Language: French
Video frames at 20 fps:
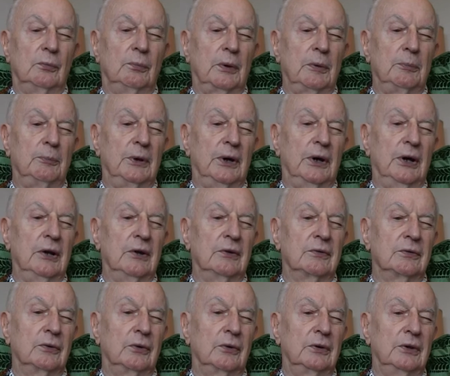préparés à
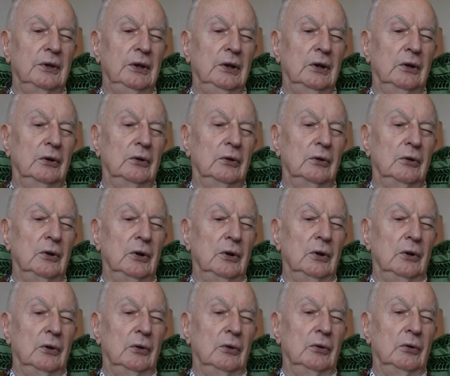sortir
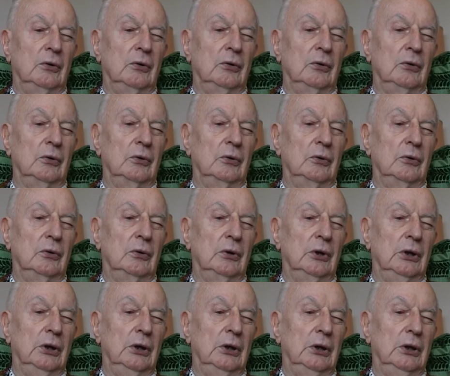
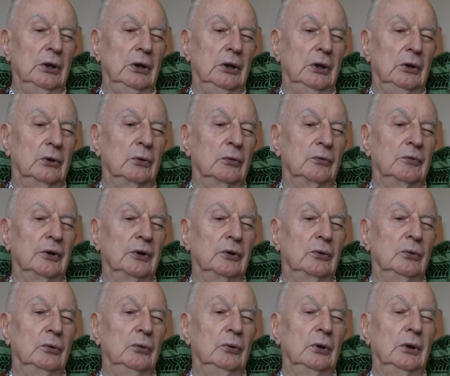et
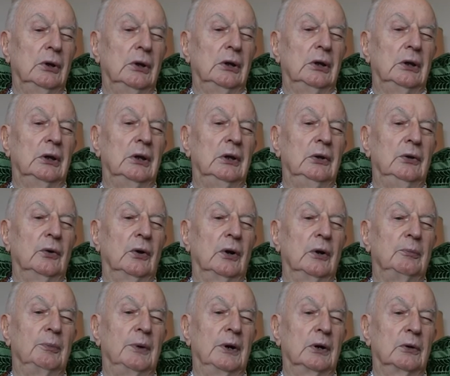convaincus qu'il n'y
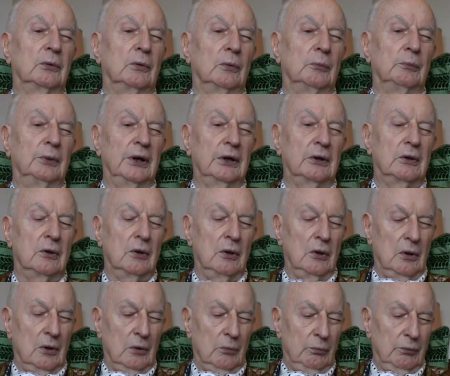aurait pas à combattre,
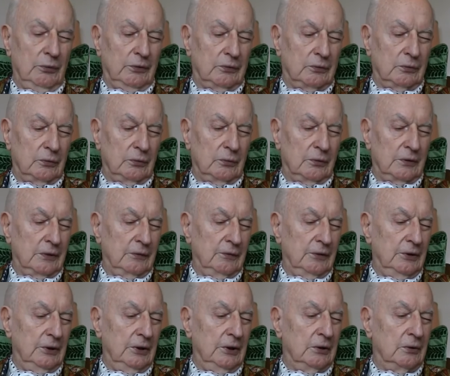puisqu'on nous
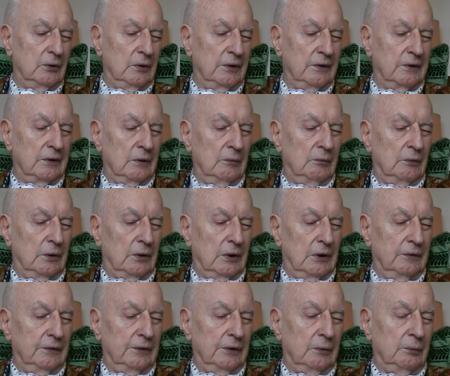avait dit que les Allemands
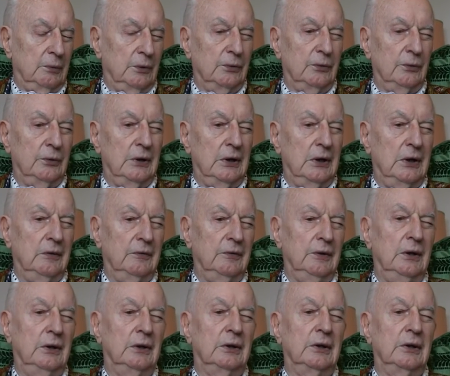avaient abandonné la ville,